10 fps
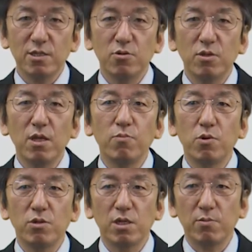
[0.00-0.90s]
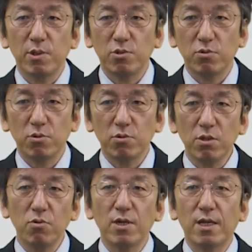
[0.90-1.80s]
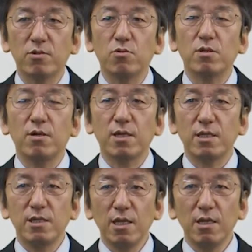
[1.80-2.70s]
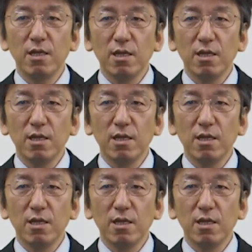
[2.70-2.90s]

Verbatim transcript: それで病院に行きましょうということで保険が通ったわけですね。